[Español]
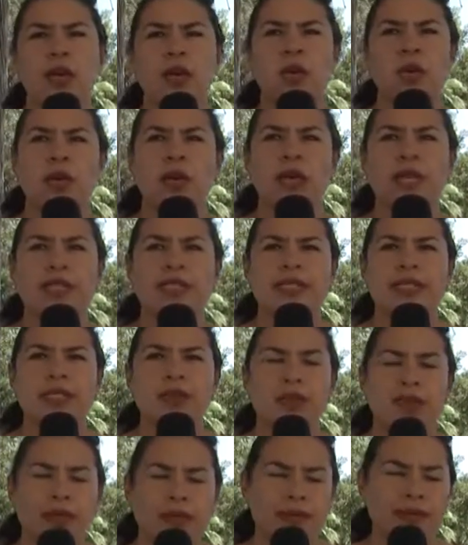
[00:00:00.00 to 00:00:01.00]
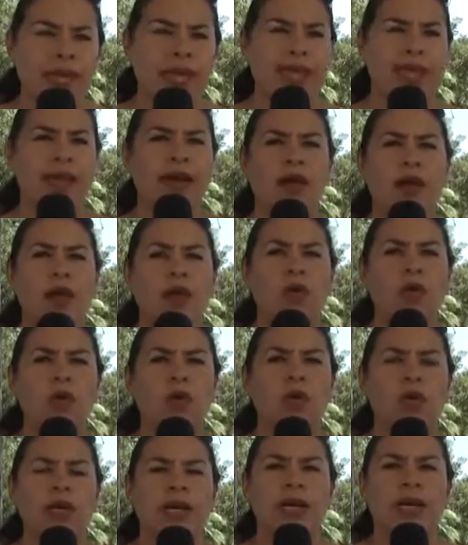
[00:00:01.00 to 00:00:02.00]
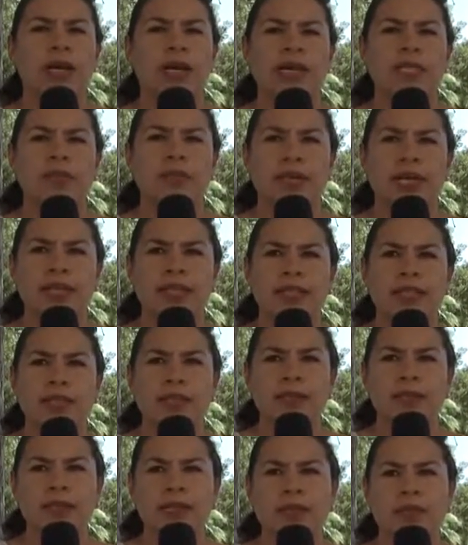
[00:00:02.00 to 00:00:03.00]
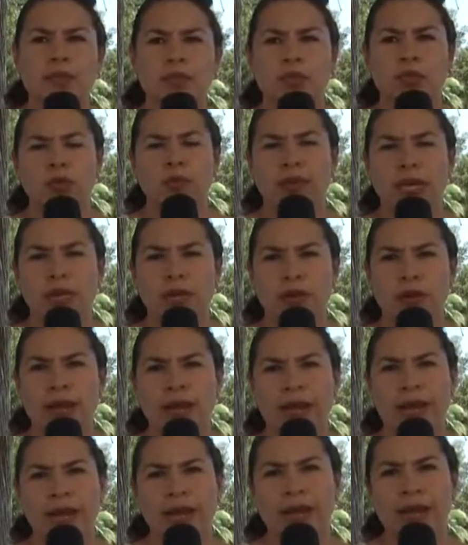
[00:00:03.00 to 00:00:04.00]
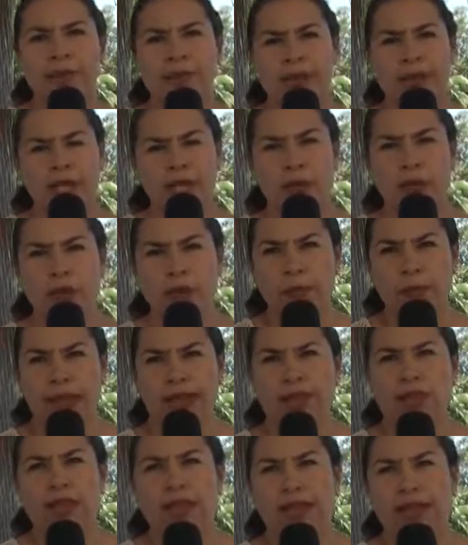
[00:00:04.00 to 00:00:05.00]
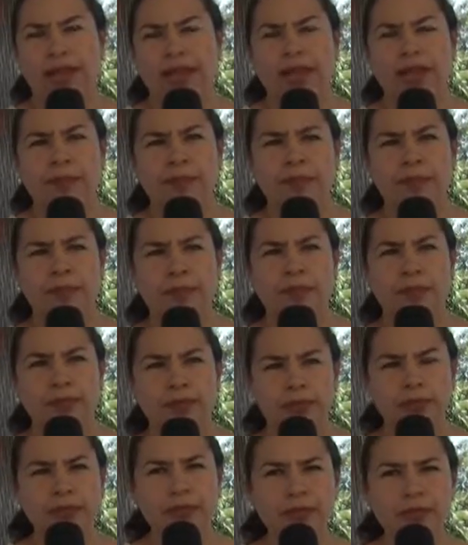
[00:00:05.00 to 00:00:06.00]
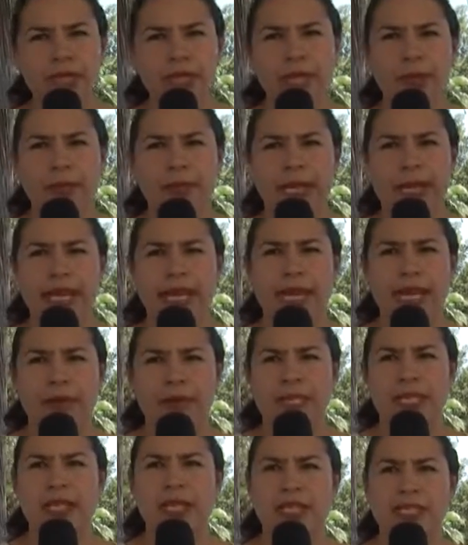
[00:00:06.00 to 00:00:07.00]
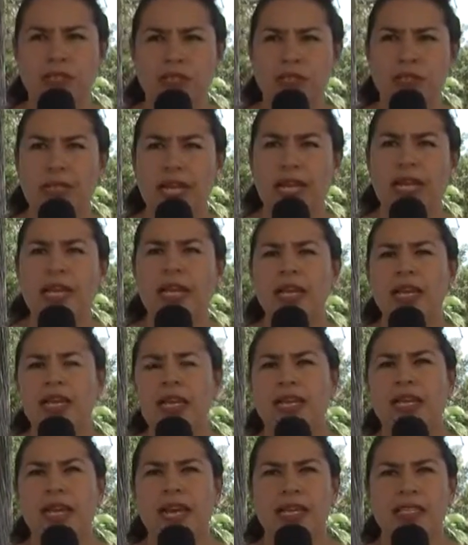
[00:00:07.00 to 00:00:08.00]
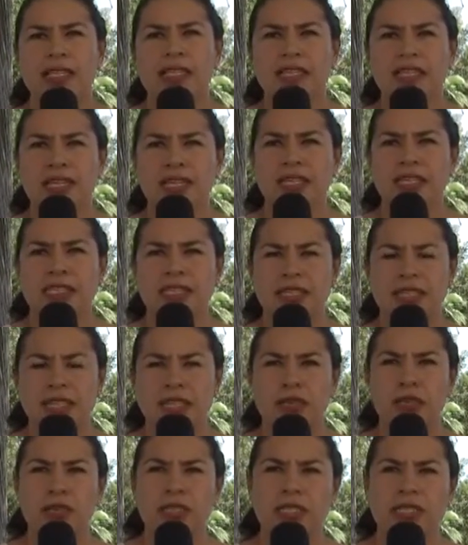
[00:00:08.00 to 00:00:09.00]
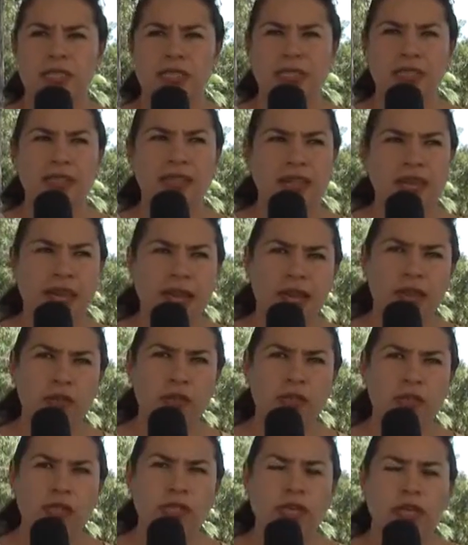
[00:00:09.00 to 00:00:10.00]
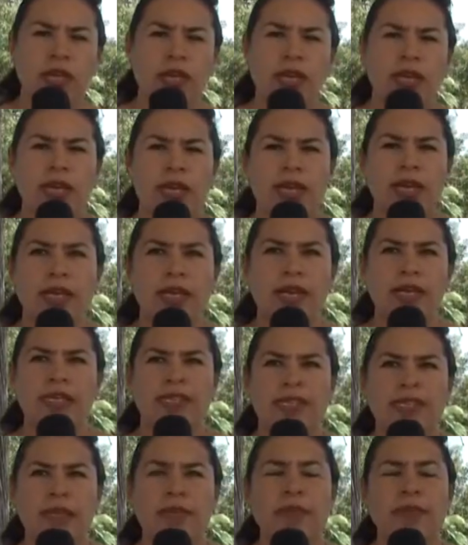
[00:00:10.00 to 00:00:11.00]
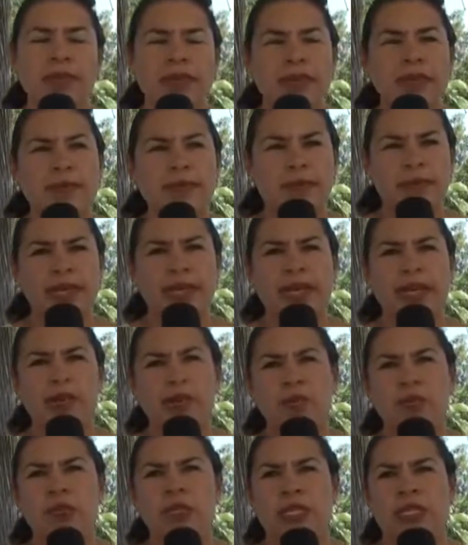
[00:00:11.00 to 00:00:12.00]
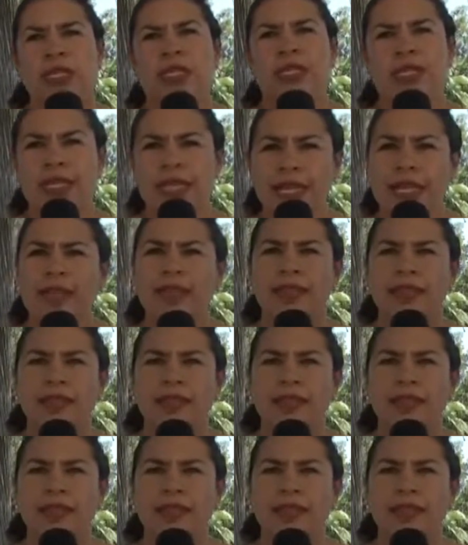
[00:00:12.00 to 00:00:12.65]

un estilo de vida o una esperanza de vida mucho mayor a la del promedio de la que maneja la media nacional, que es de 62 a 70 años, y, este, y vivirla con mucha dignidad.